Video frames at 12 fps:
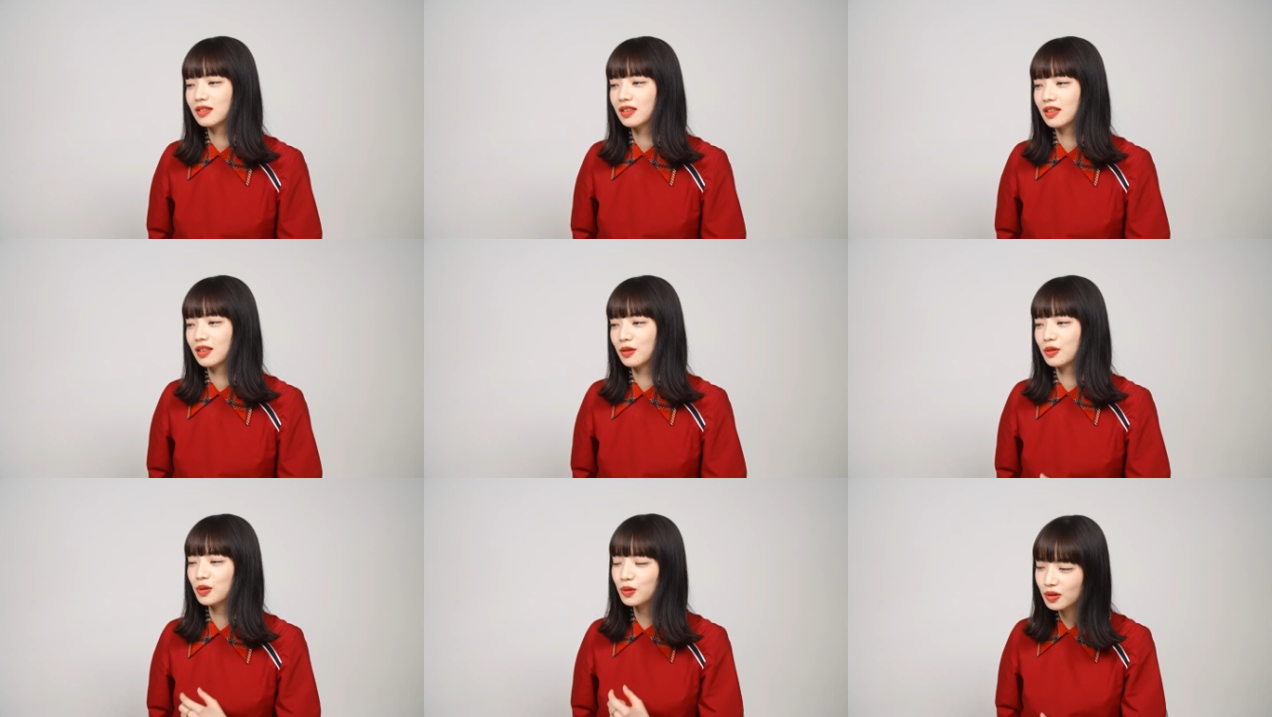うなんだろ
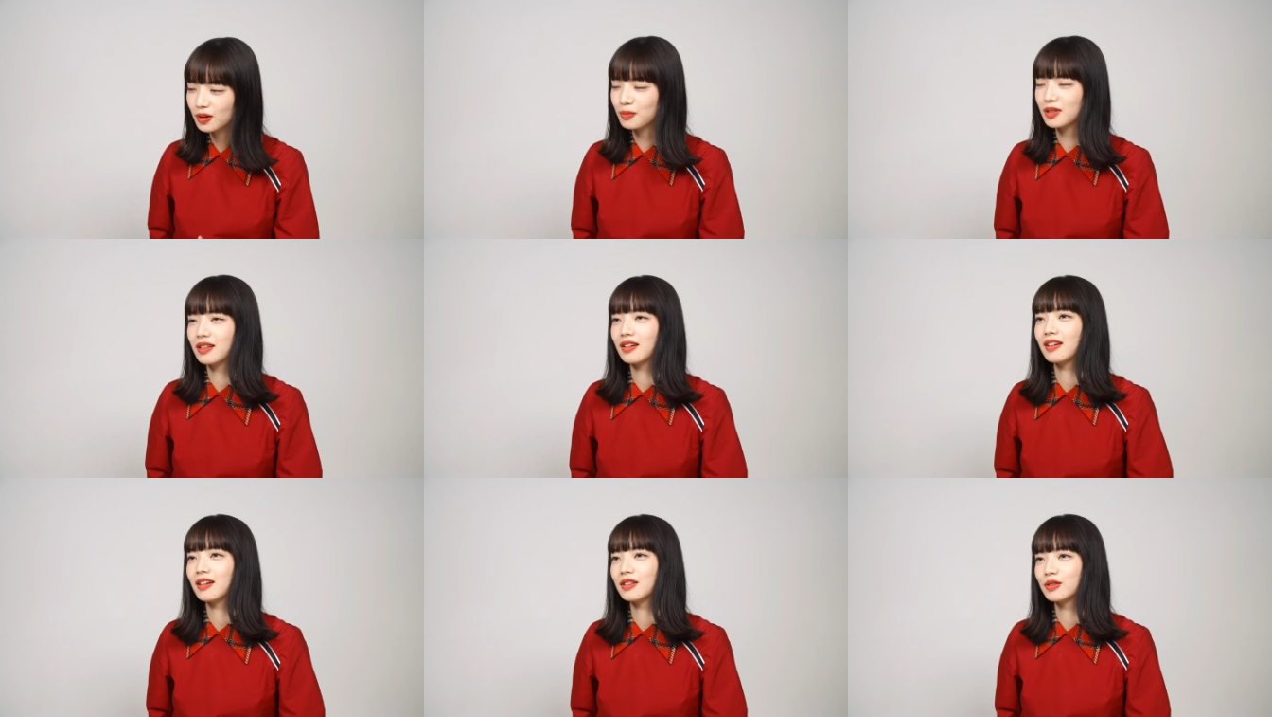うちょっとでも時
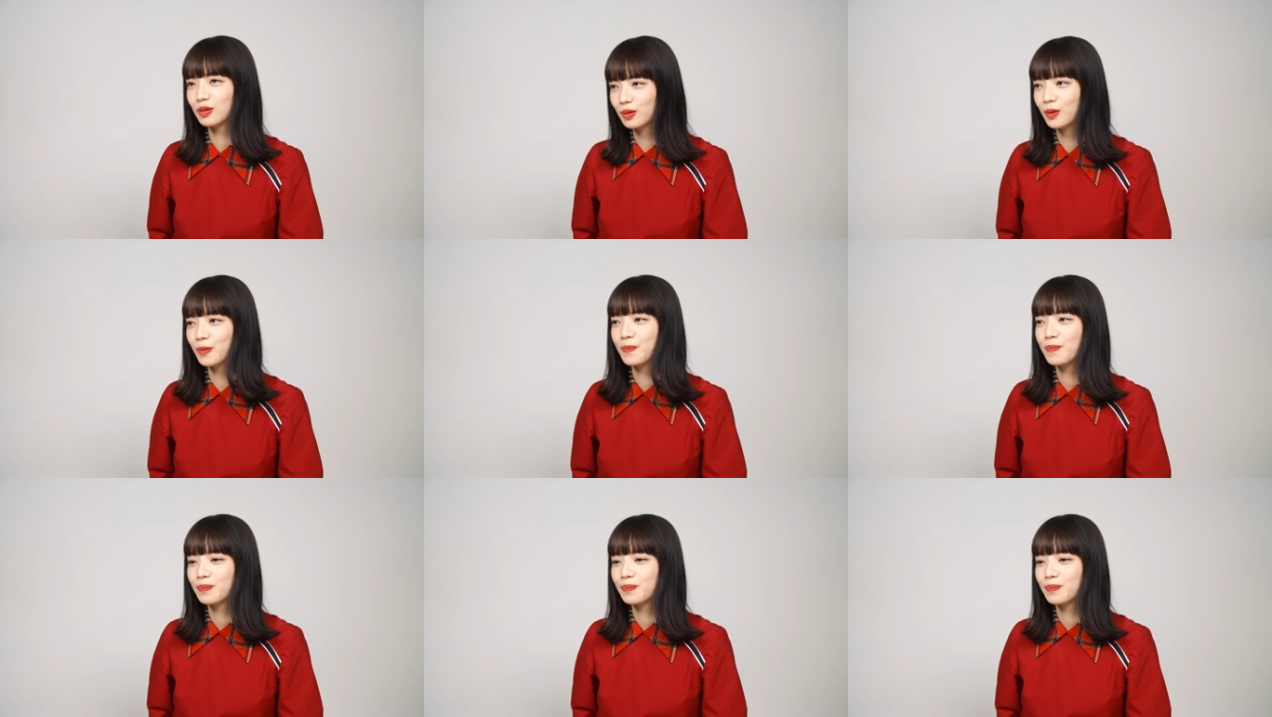間が空くと